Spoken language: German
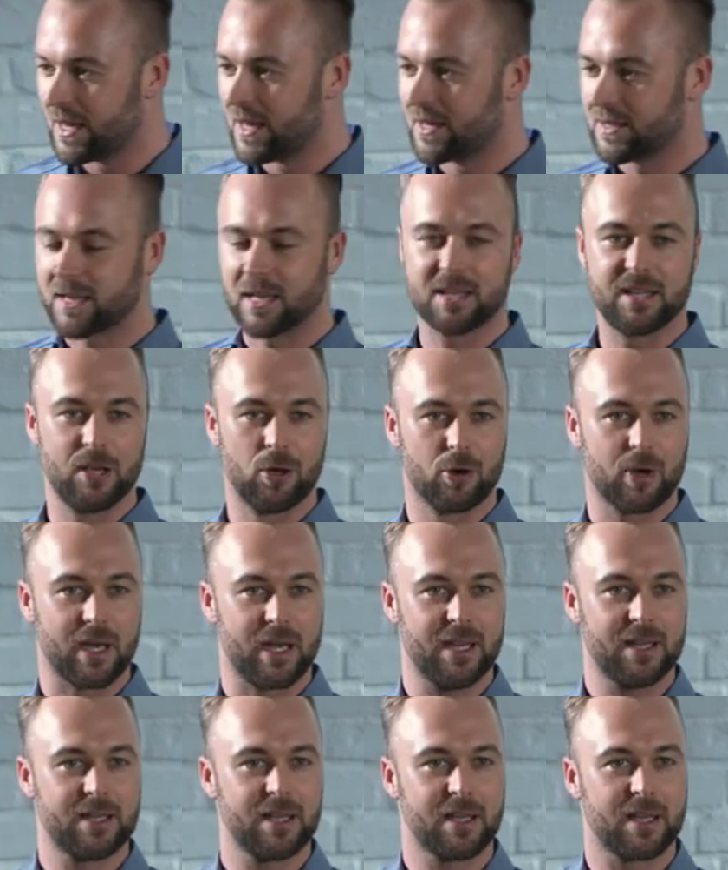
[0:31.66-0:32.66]
der
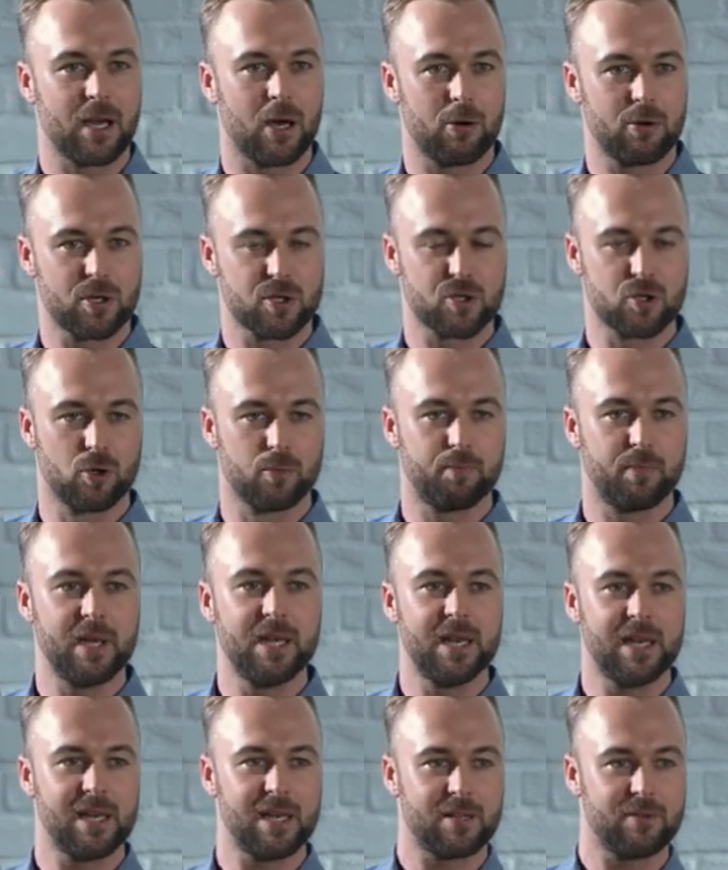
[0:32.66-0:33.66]
Theoretiker oder so bin
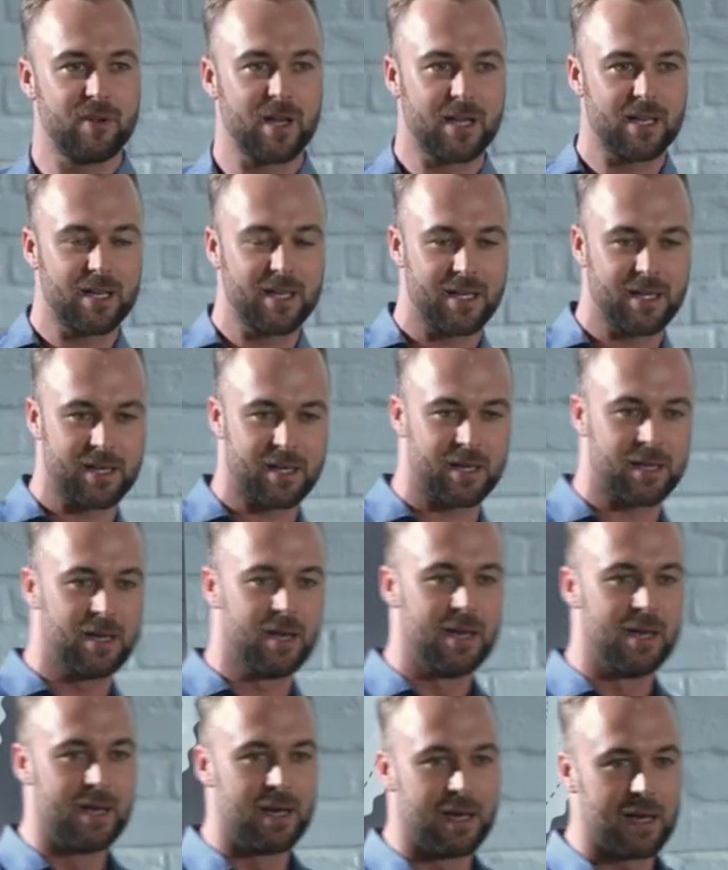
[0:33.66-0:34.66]
ich nicht wirklich,
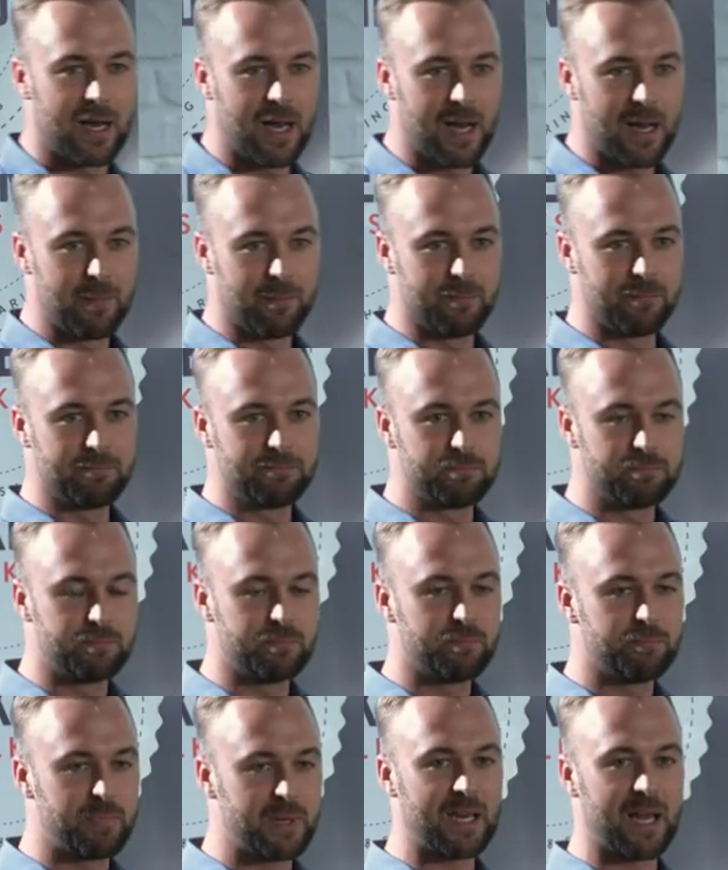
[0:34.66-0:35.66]
ähm,
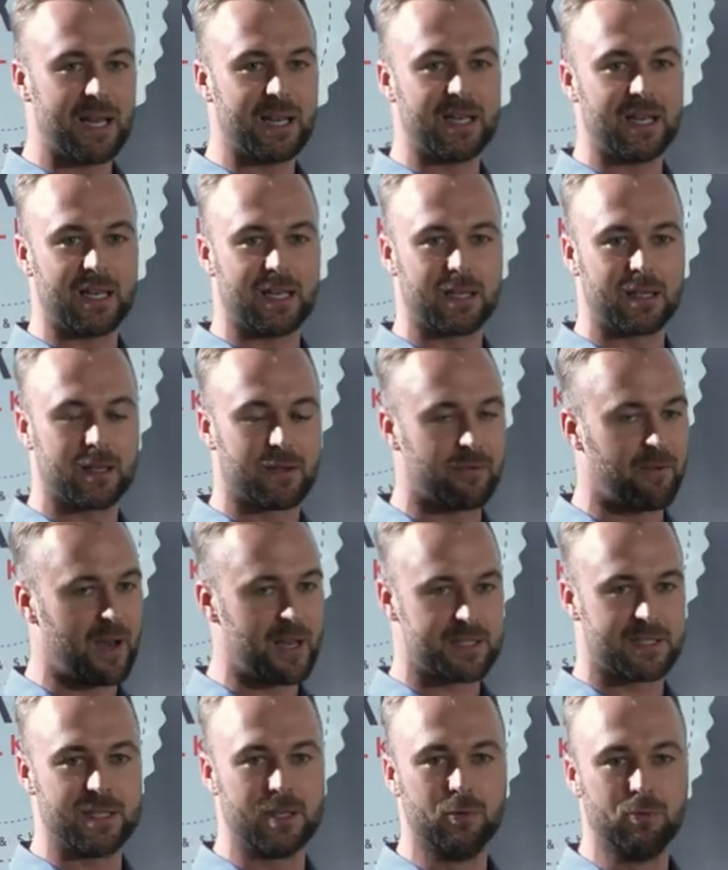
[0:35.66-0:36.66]
bin eigentlich
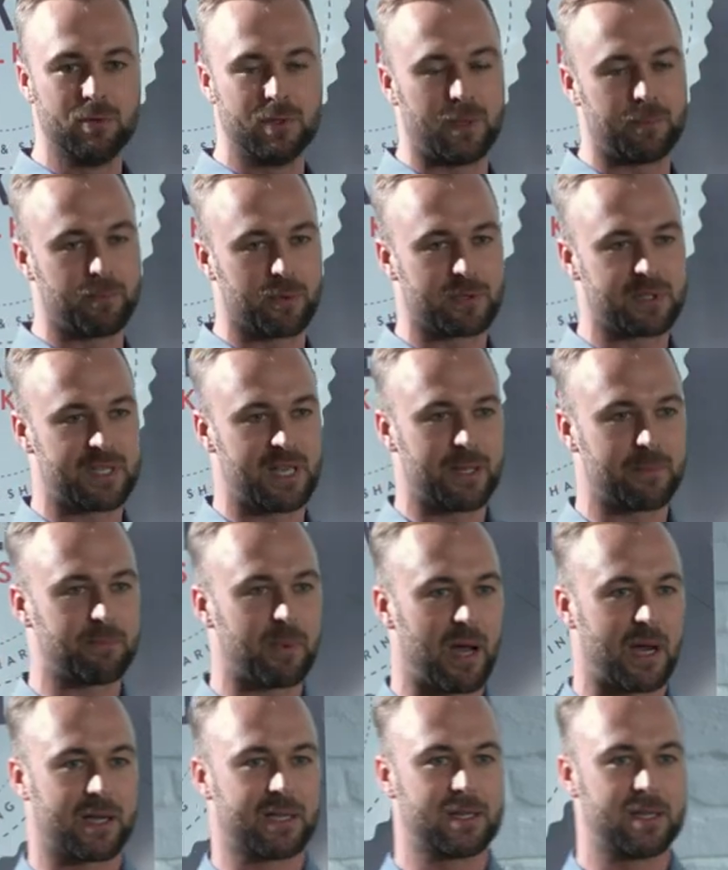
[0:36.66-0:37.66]
quasi 100%
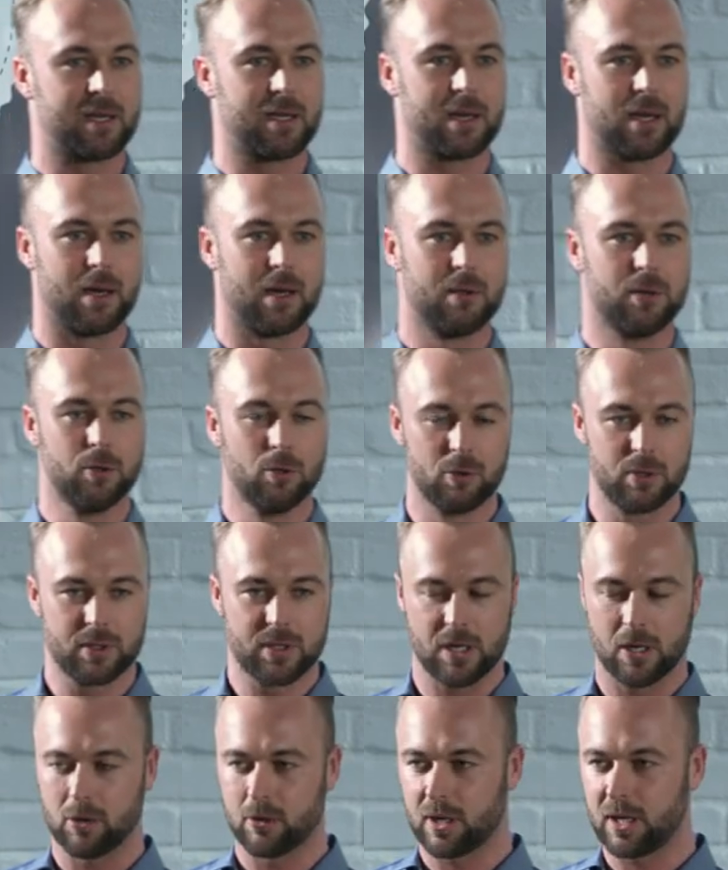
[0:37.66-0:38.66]
Praktiker. Null
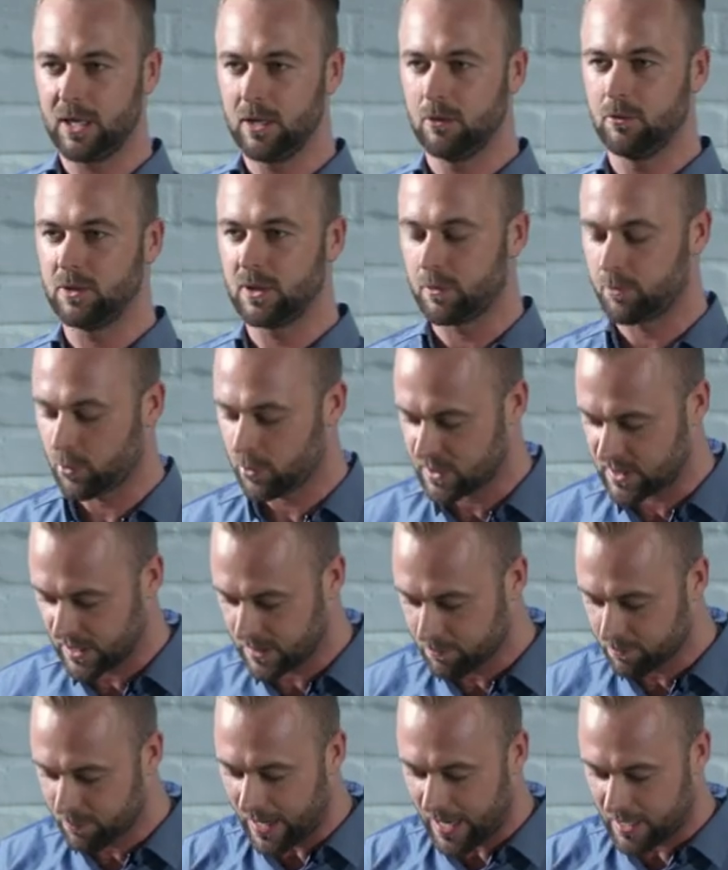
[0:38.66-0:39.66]
Theorie,
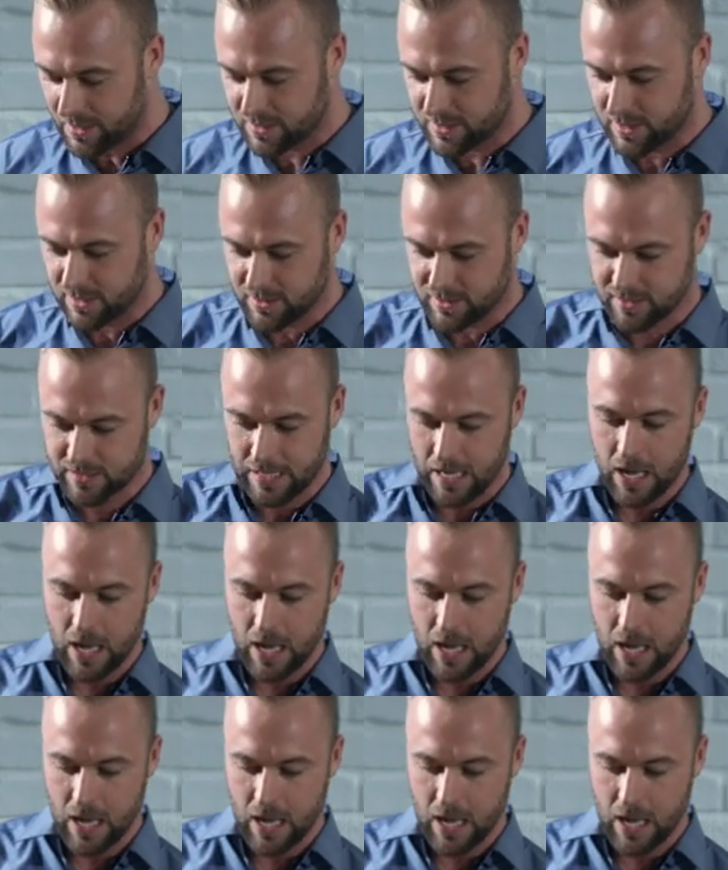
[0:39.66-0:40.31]
100% Praxis